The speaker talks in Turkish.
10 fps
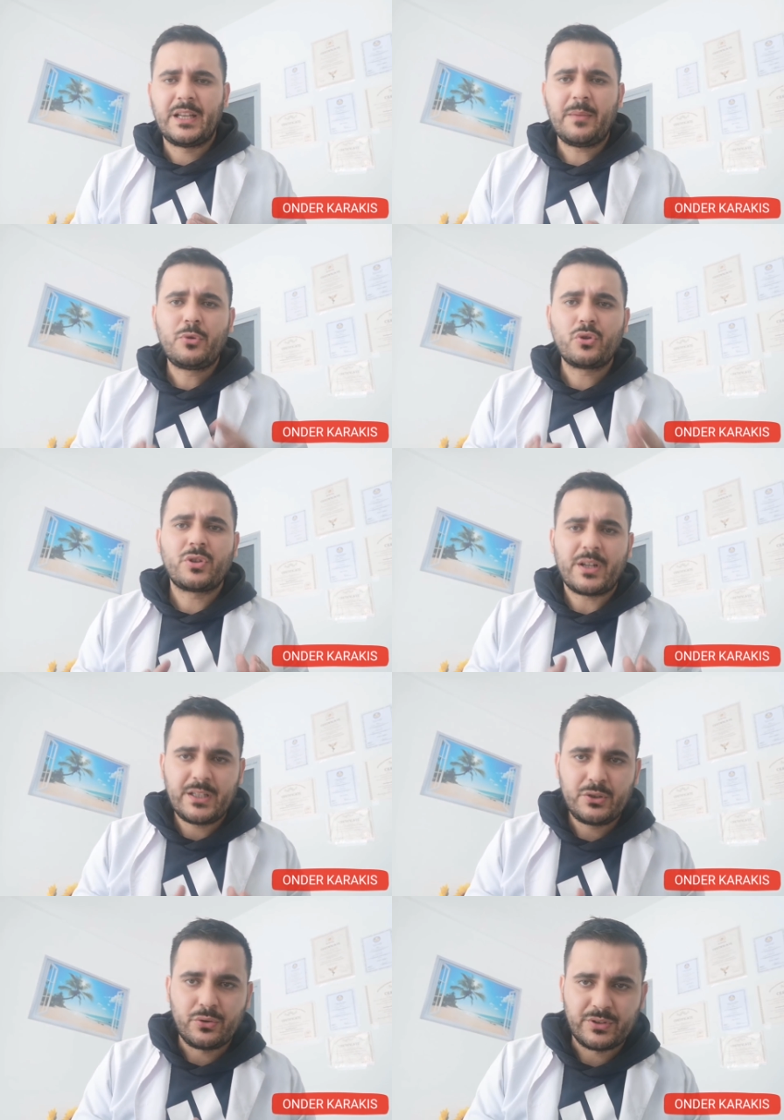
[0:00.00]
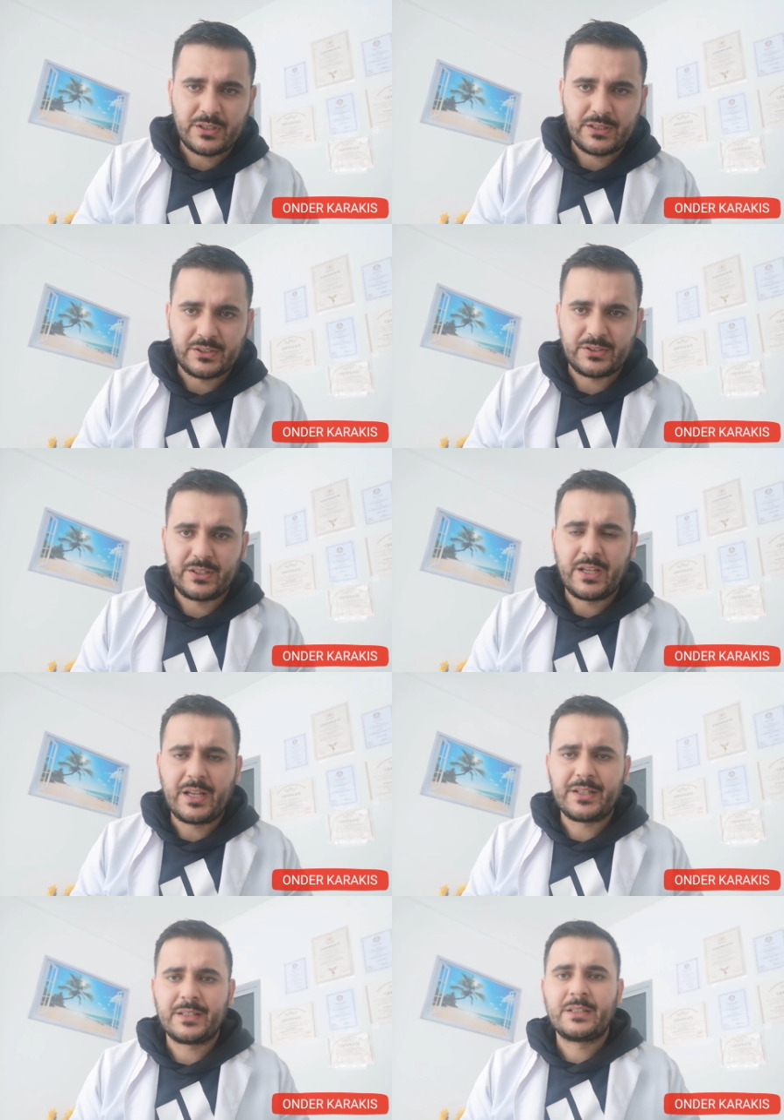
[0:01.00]
hep göz ardı ediyoruz arkadaşlar.
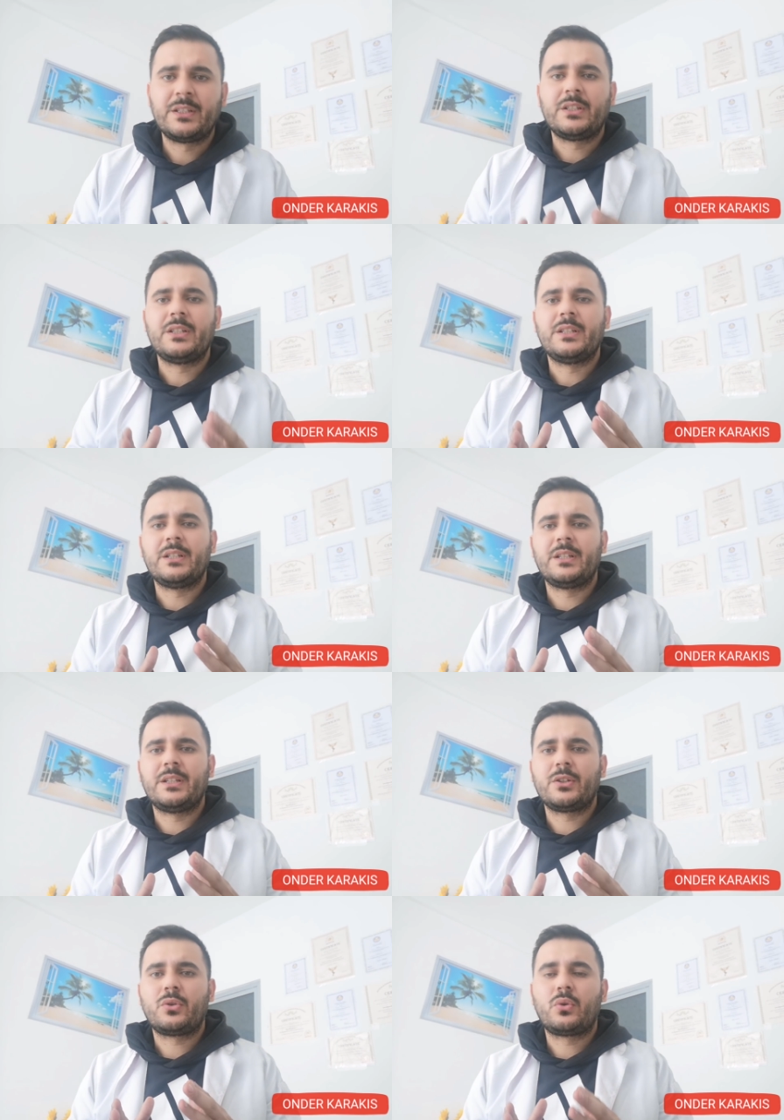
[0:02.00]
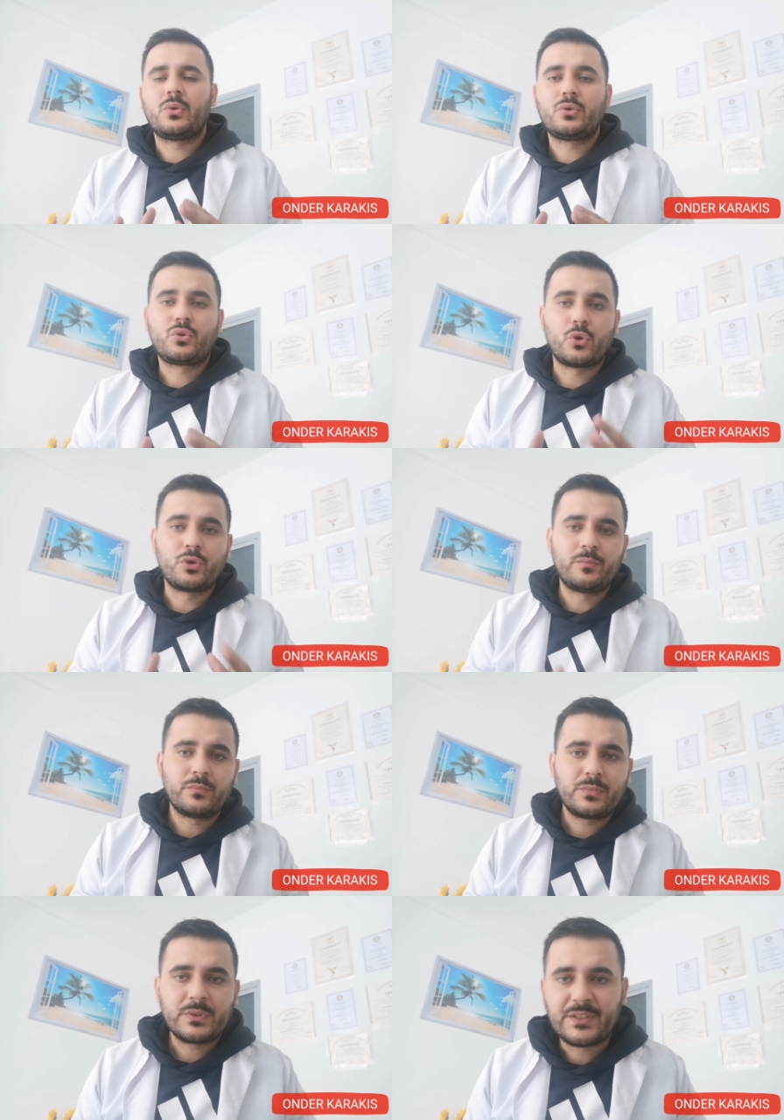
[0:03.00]
Yani e, çözüm
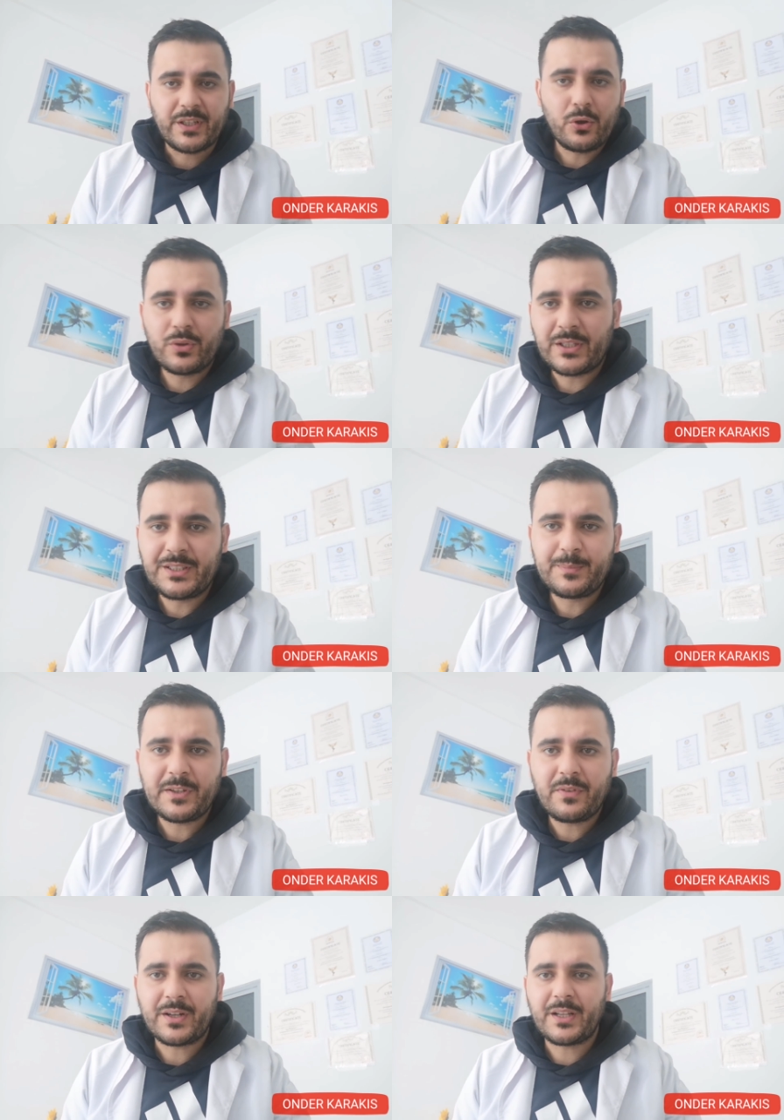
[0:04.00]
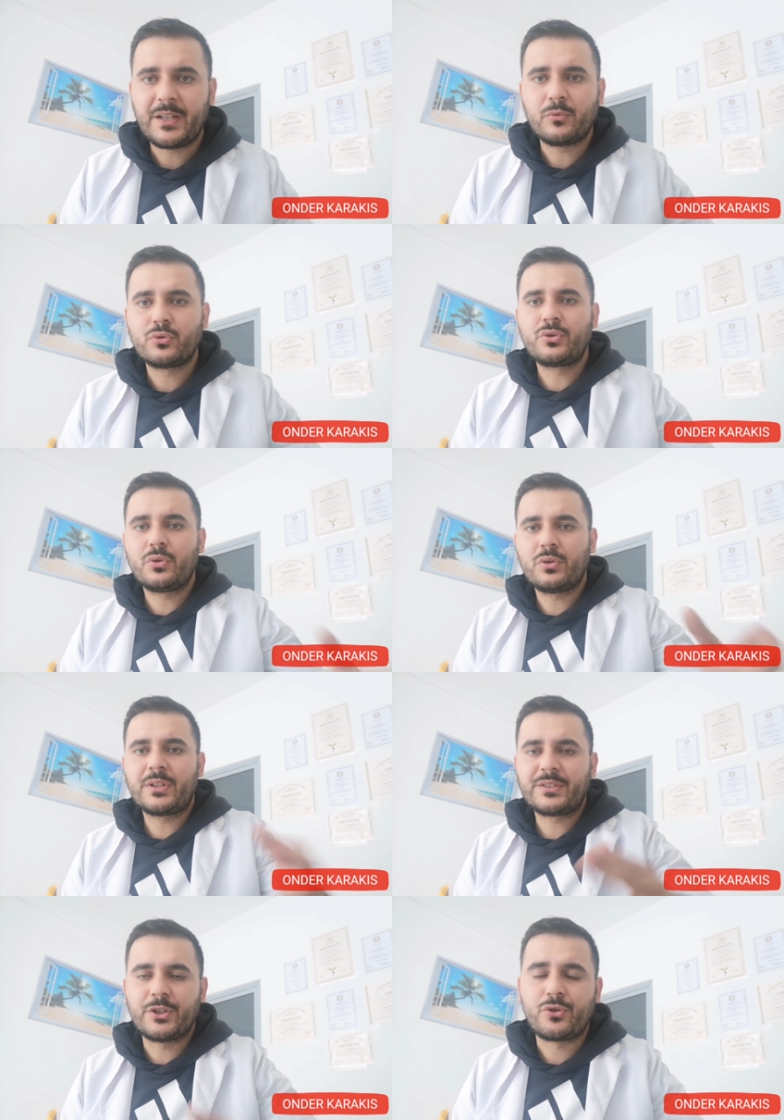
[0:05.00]
kısa yoldan gitmek varken hep uzun
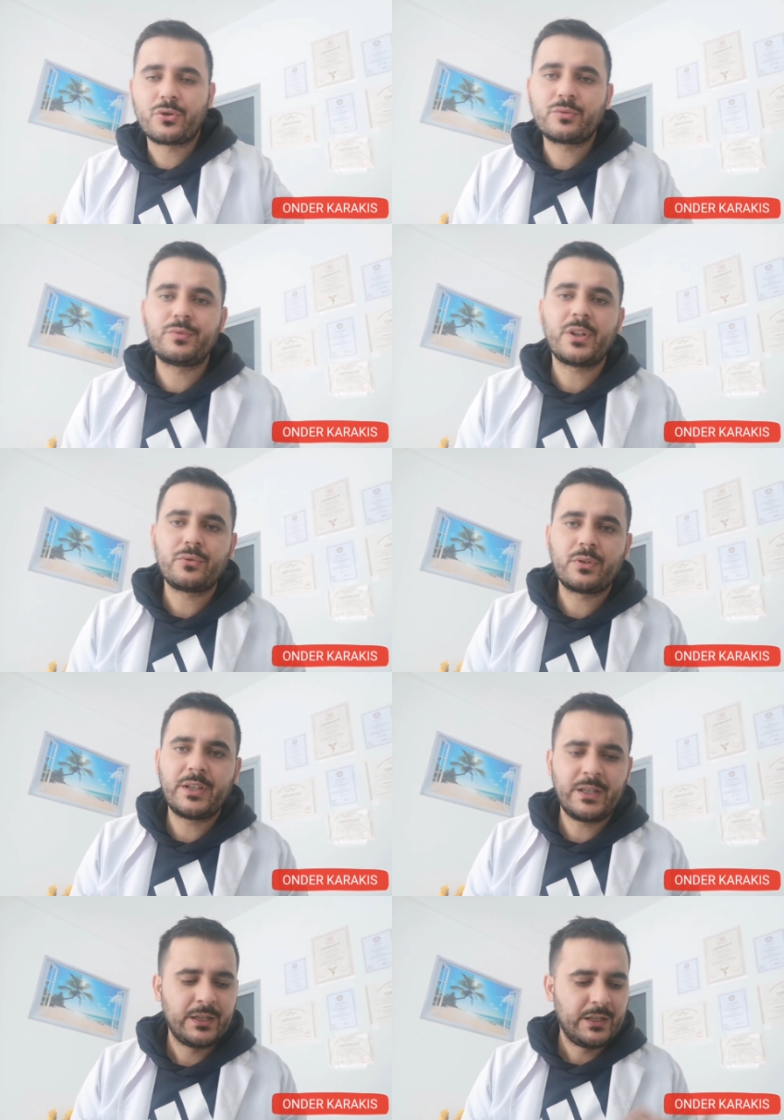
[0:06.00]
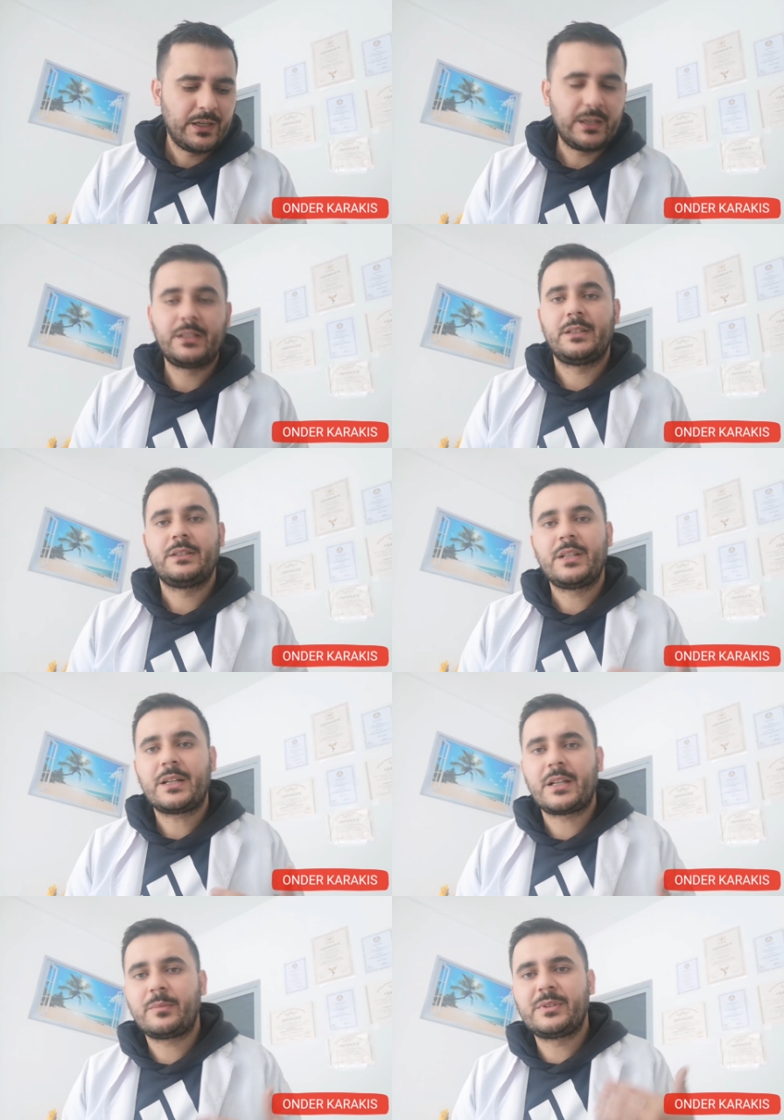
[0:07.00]
yolları seçiyoruz. Bundan dolayı hani ne
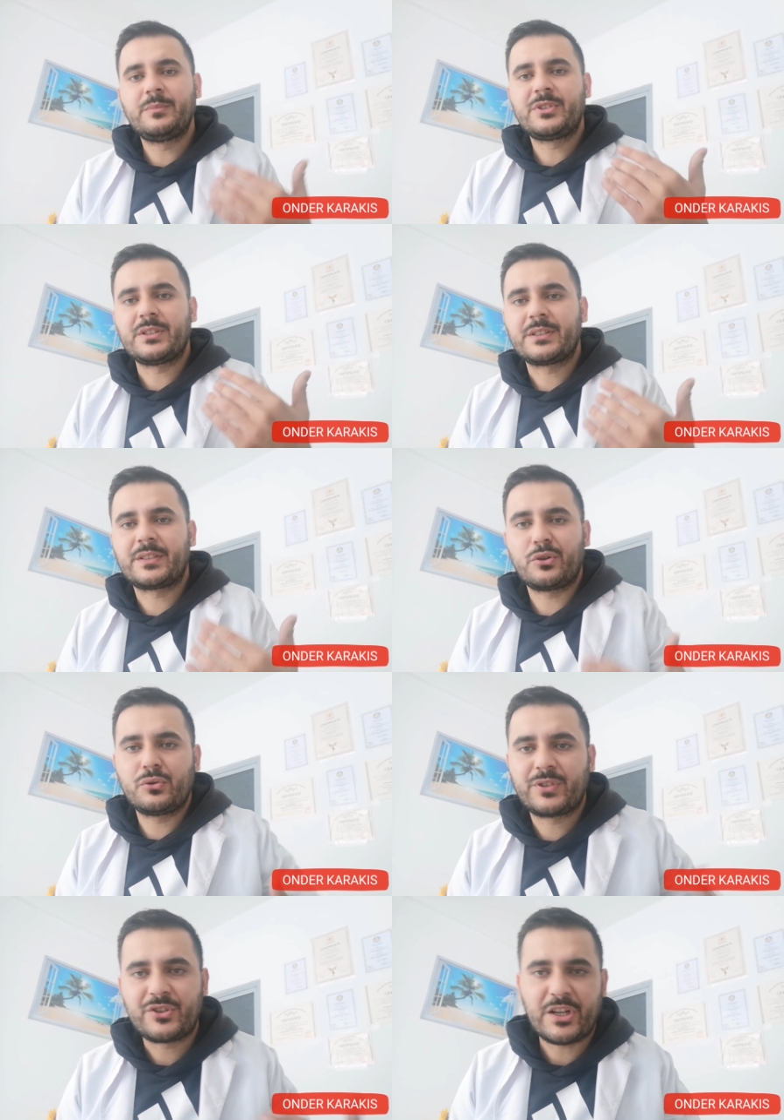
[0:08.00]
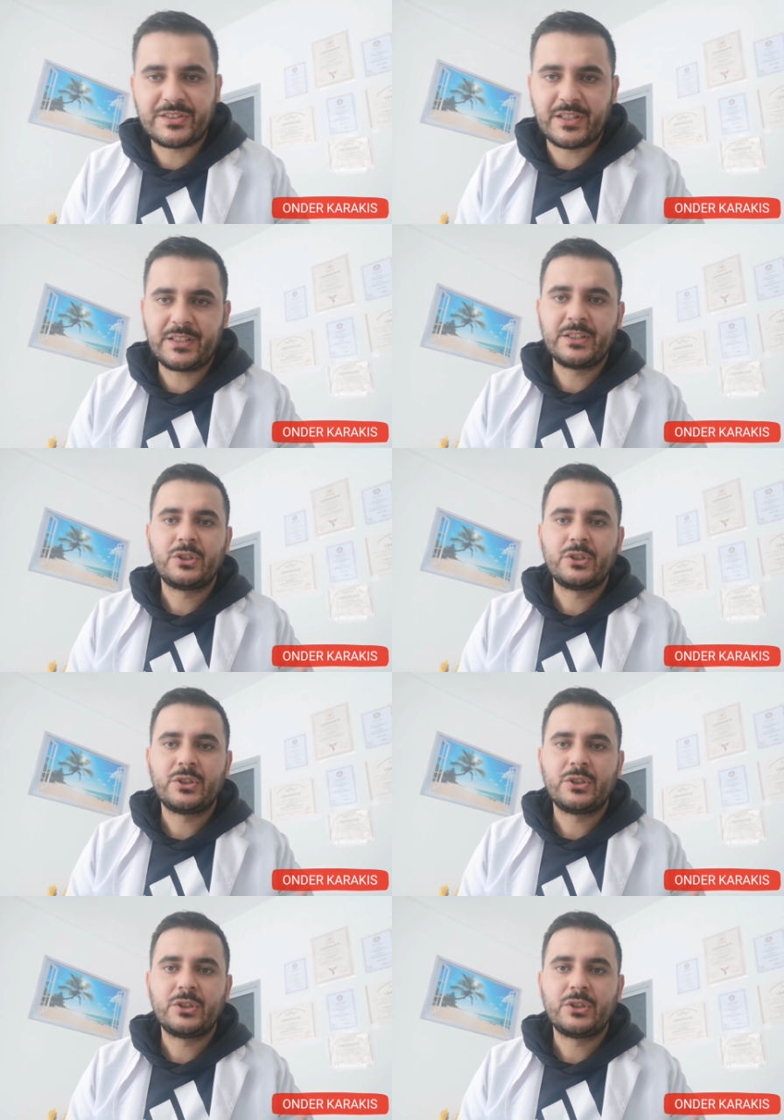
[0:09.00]
kadar bizim için kısa yolu seçersek,